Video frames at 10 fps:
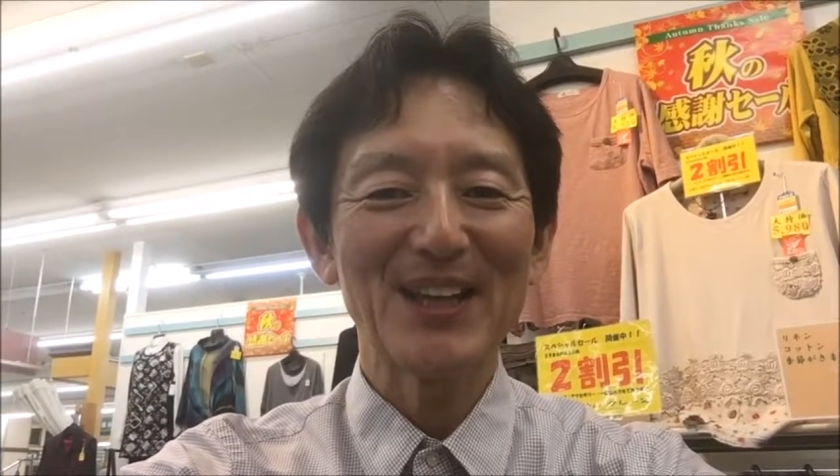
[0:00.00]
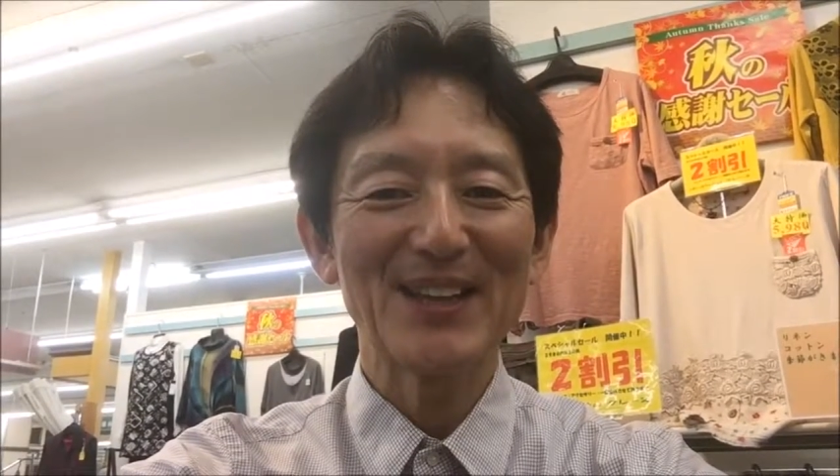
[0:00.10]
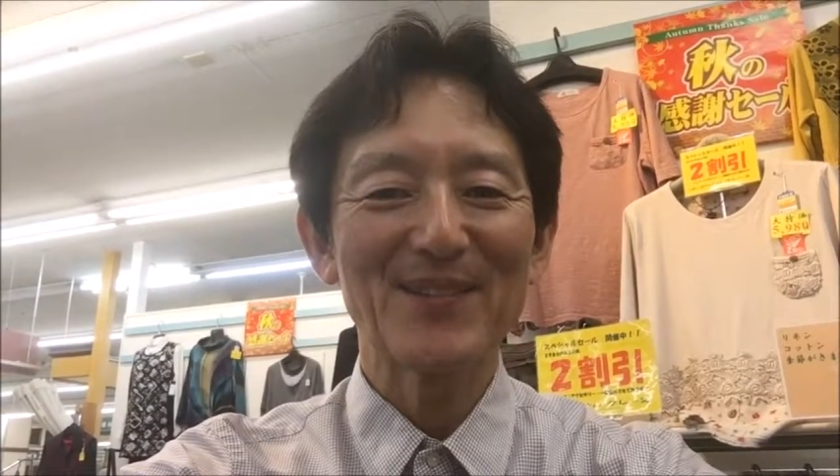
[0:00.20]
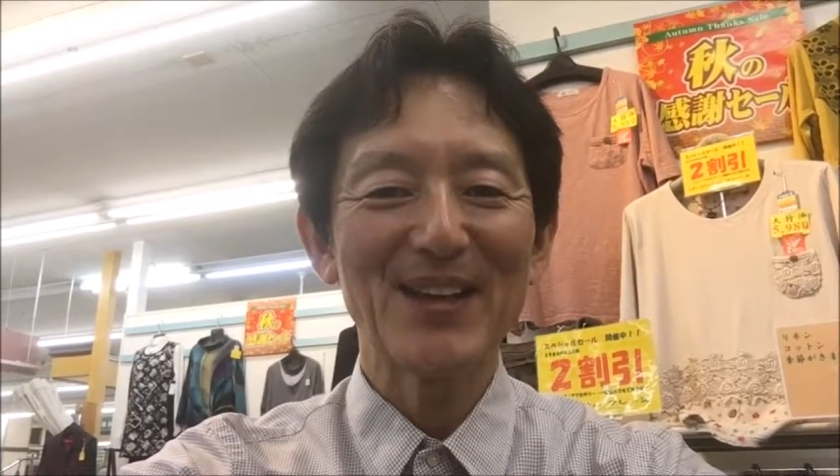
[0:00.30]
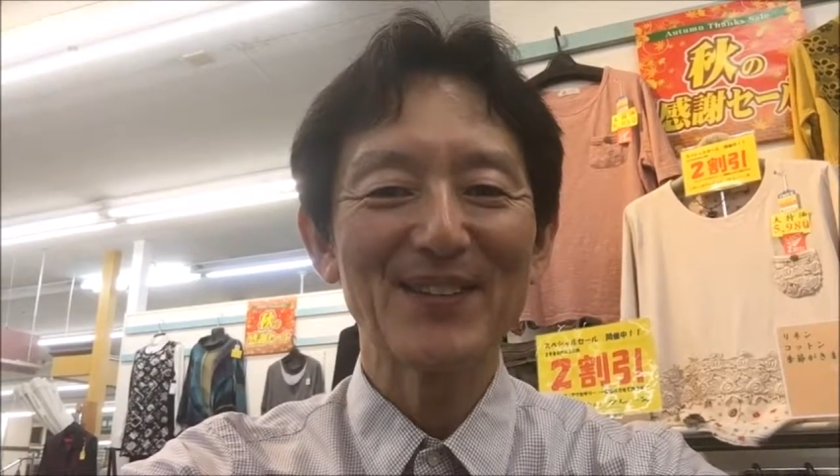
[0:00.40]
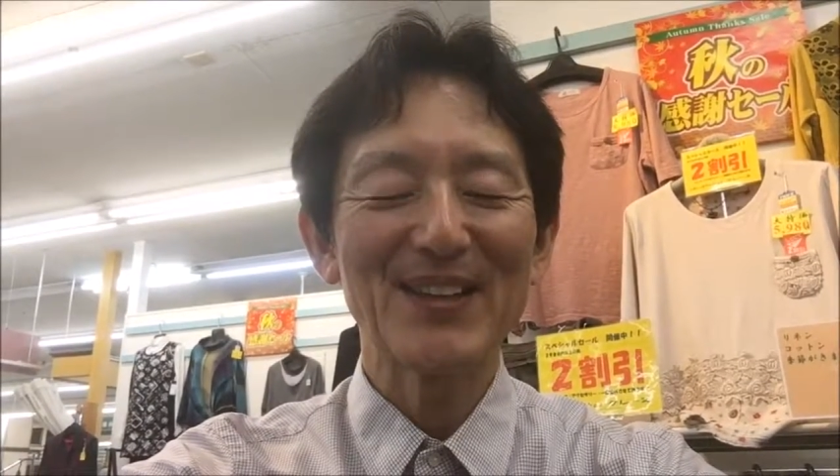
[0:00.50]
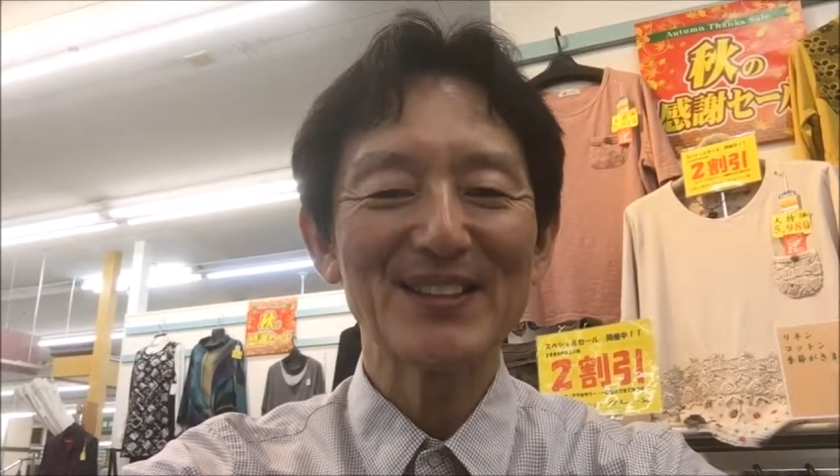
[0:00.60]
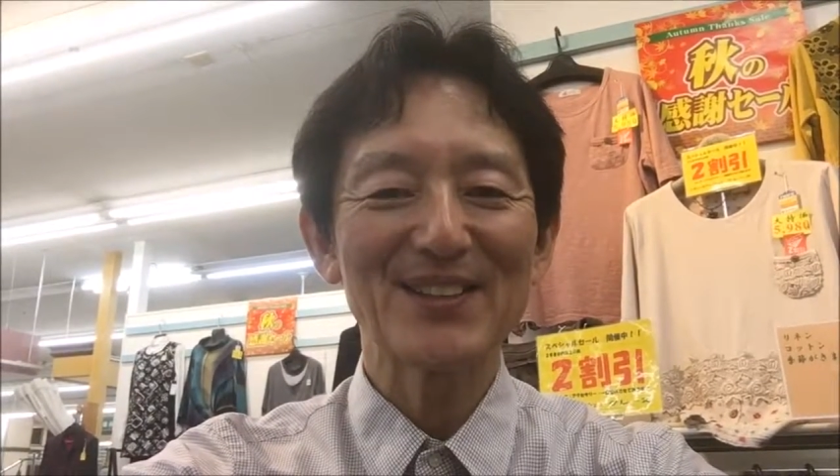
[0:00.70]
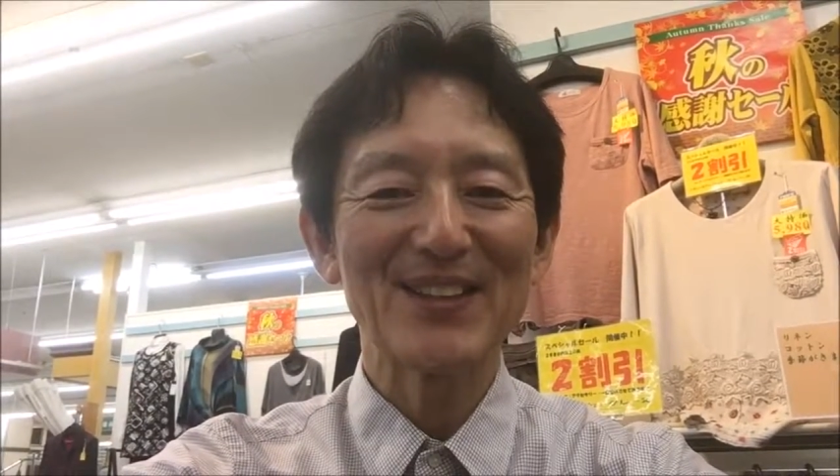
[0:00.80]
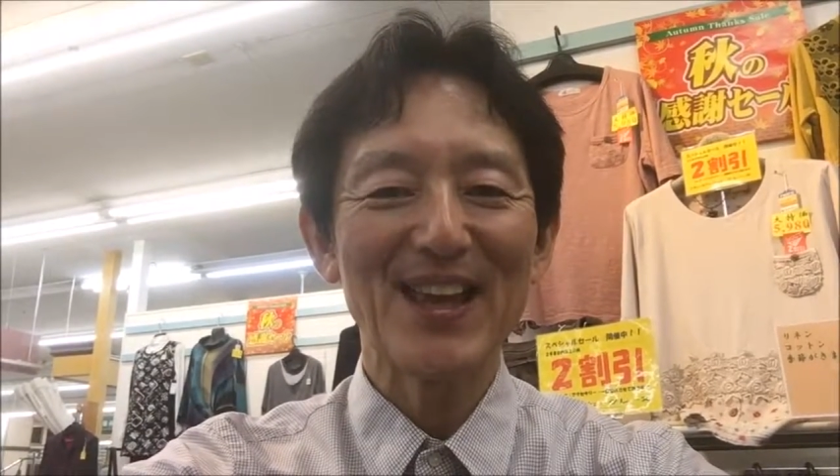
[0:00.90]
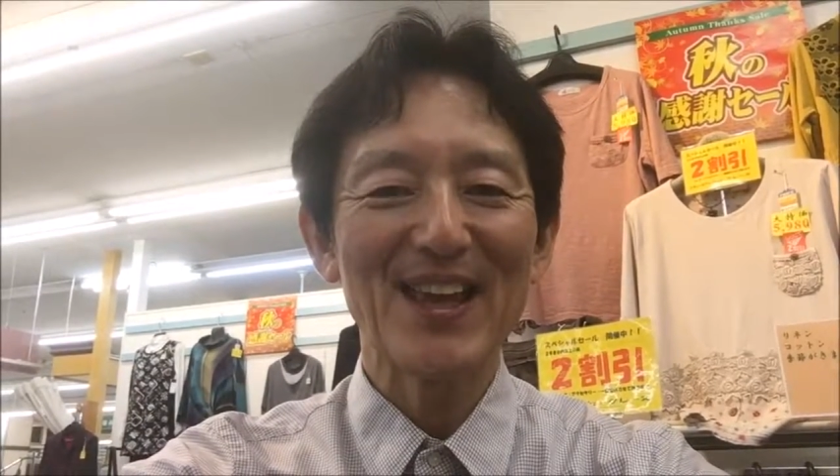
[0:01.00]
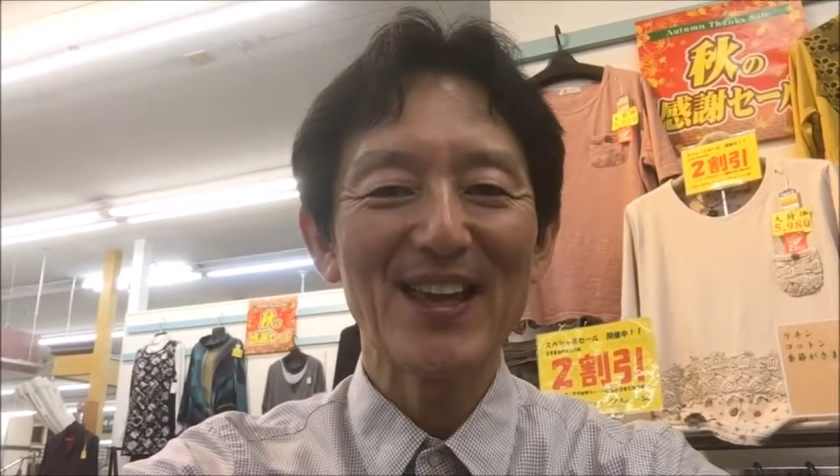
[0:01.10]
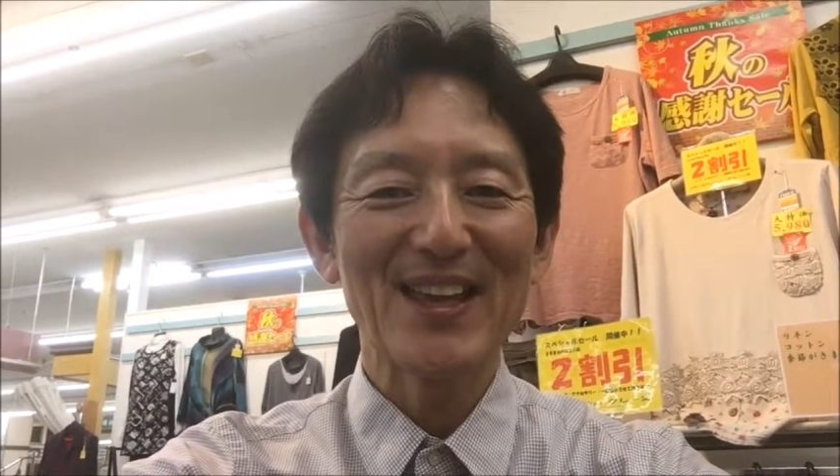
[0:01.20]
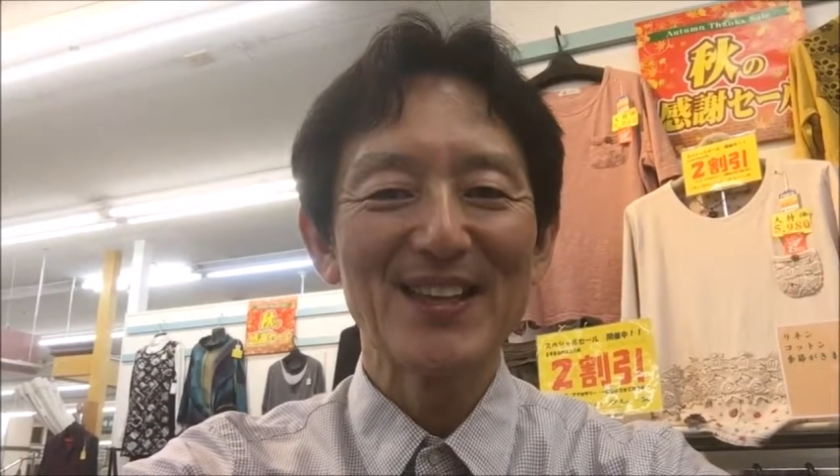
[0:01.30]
もやってまいりますので